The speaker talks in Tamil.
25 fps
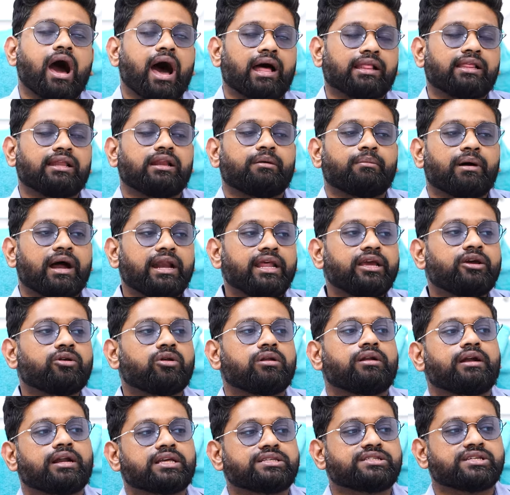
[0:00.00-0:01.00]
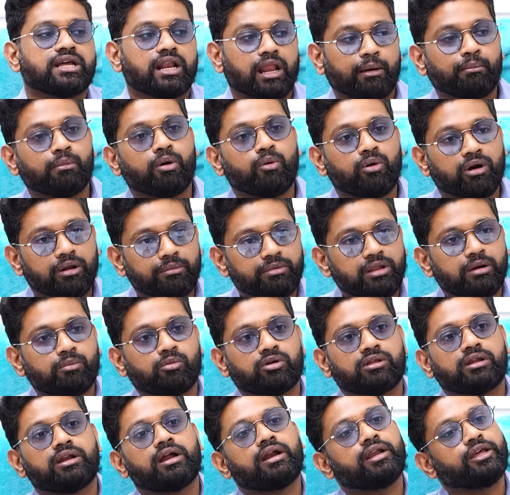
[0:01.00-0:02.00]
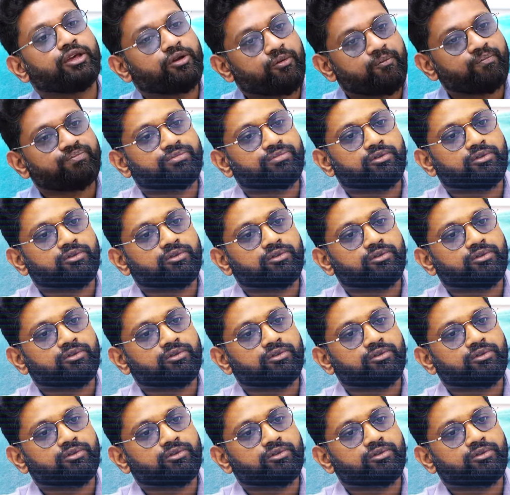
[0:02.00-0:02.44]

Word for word: அதை நம்ம அழிக்கணும்னு நினச்சா நம்ம உடம்பு தான் முதலாக